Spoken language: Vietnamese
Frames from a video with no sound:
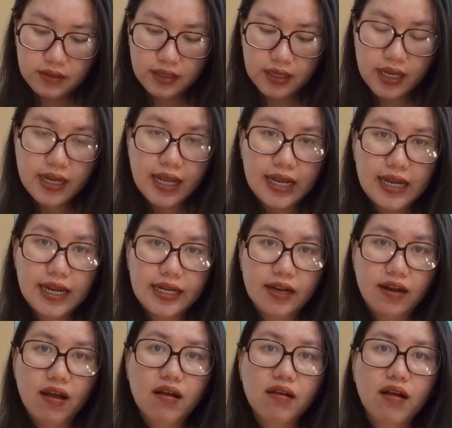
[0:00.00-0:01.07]
thì cái này là
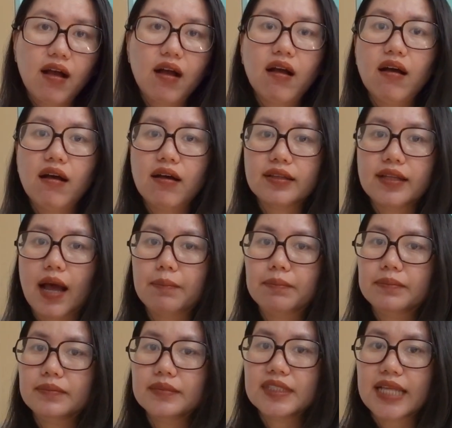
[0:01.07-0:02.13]
nó có
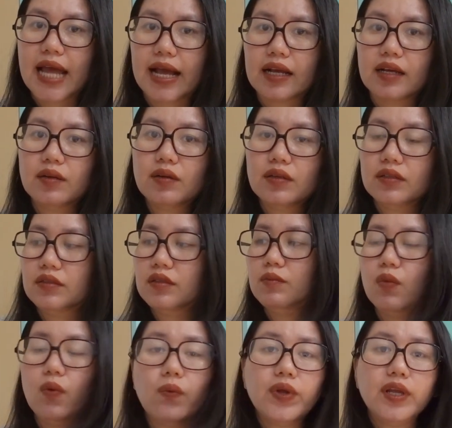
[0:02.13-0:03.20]
thấm sẵn
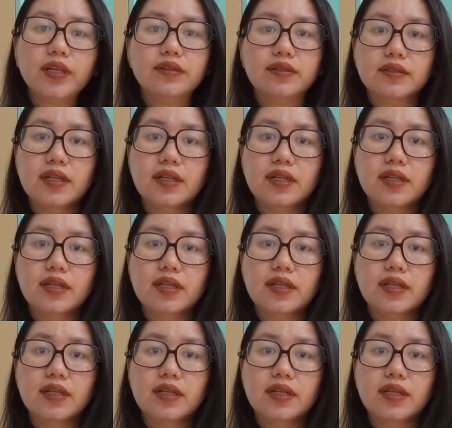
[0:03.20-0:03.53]
nước muối